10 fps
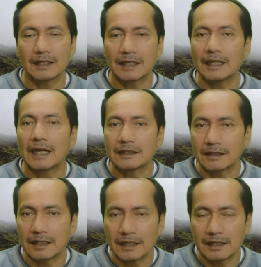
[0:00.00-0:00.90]
que
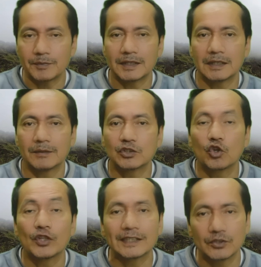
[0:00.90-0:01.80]
hacer las respectivas
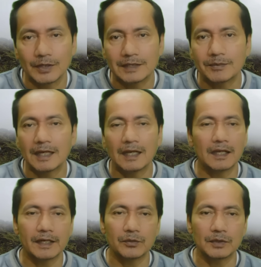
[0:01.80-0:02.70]
conexiones, valga
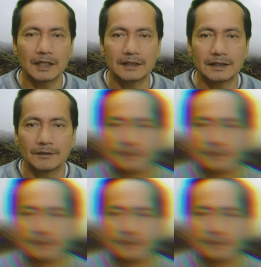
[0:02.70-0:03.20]
la redundancia.